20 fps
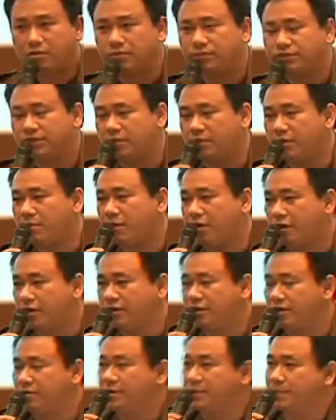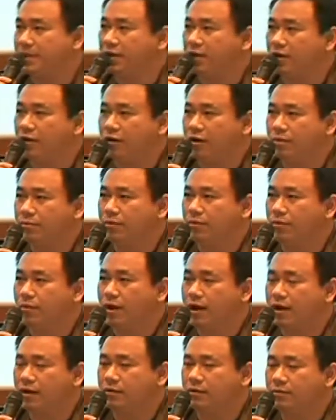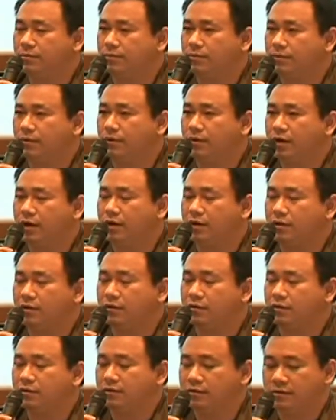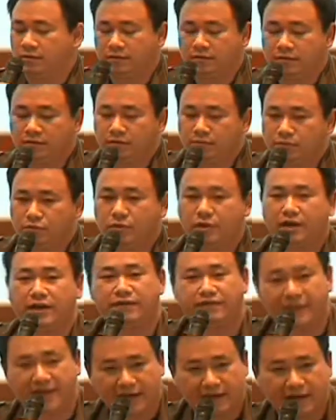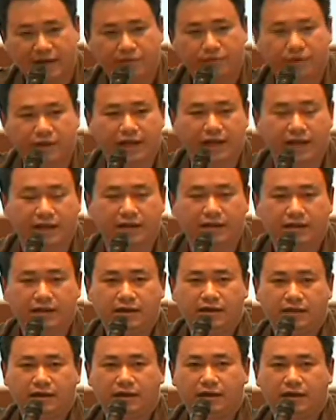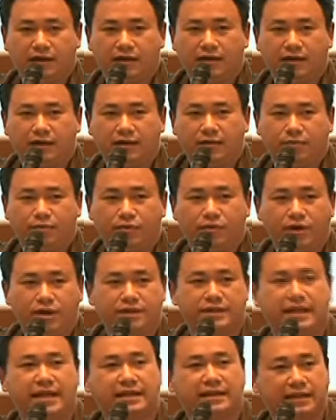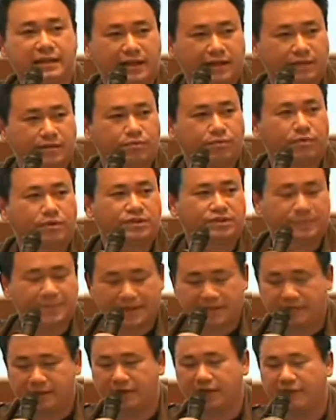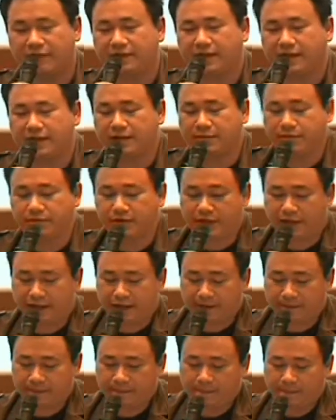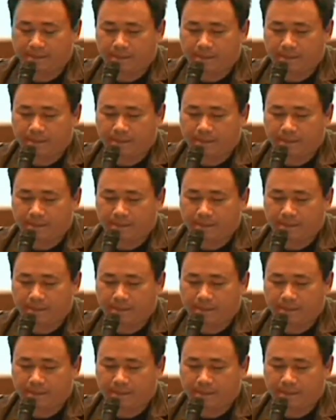คอร์สที่ผมสอนบ่อยๆคือมันจะเป็นคอร์สพวกพวกพวกเอฟเฟกอะไรพวกเนี้ยพวกเทคนิค พวกสเปเชียลเอฟเฟกอะไรพวกนี้